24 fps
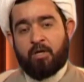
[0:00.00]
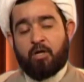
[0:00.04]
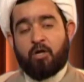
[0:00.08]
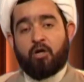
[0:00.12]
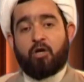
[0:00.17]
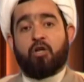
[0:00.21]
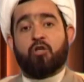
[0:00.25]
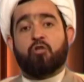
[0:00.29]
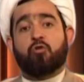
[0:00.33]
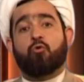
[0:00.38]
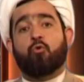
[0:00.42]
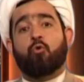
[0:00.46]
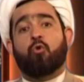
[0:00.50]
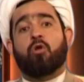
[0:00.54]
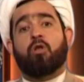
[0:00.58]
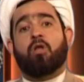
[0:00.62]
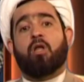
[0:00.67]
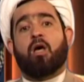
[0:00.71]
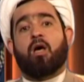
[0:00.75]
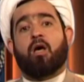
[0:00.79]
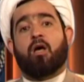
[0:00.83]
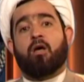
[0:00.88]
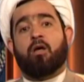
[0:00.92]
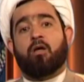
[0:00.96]
رسول
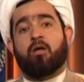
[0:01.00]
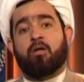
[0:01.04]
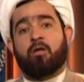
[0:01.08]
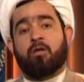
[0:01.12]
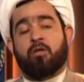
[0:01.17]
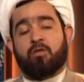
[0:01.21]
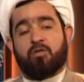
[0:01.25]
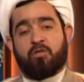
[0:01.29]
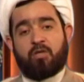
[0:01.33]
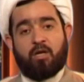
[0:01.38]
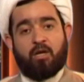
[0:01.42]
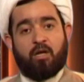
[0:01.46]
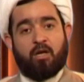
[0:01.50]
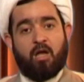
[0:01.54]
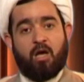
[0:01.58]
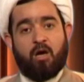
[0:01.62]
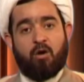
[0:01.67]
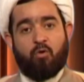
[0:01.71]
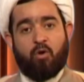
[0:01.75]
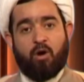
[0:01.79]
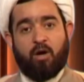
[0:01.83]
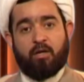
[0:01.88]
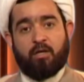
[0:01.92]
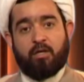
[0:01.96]
الله صلى
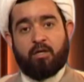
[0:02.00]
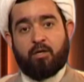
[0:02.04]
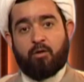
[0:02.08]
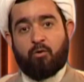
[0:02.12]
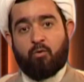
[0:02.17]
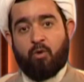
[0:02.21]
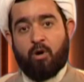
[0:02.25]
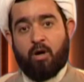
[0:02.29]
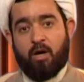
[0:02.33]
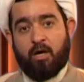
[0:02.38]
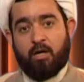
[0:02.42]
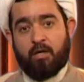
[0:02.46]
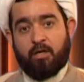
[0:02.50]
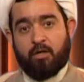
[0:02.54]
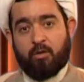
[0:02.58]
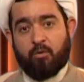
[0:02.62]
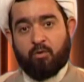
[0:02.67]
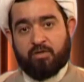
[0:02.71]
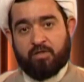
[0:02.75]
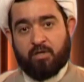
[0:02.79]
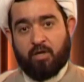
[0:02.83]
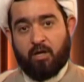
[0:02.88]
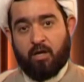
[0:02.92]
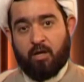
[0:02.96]
الله عليه واله
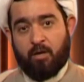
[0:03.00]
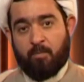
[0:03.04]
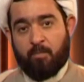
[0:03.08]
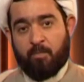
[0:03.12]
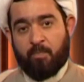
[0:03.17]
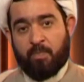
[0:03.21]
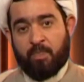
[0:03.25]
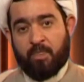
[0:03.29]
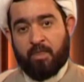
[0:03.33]
وسلم